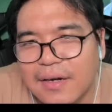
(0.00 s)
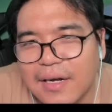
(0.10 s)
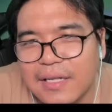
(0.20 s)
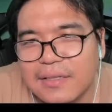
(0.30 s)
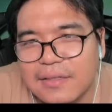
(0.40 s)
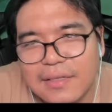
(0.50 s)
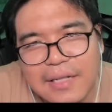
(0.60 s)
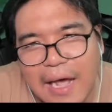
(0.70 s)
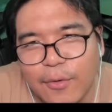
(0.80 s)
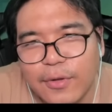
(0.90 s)
เลิศ
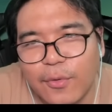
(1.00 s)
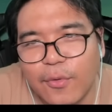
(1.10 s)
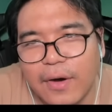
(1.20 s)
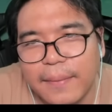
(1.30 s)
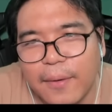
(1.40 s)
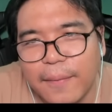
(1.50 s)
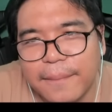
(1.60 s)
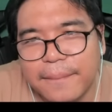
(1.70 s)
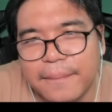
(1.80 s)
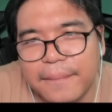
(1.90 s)
เอาอยู่ครับผม
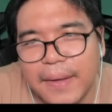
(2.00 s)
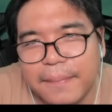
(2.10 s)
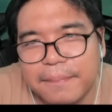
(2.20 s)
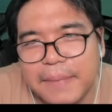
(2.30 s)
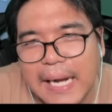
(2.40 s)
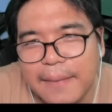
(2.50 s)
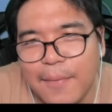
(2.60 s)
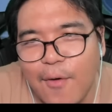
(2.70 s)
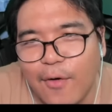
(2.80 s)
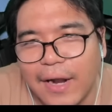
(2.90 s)
แบบประกัด
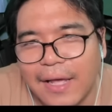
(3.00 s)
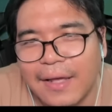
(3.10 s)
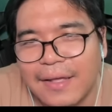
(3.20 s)
หม้อนะ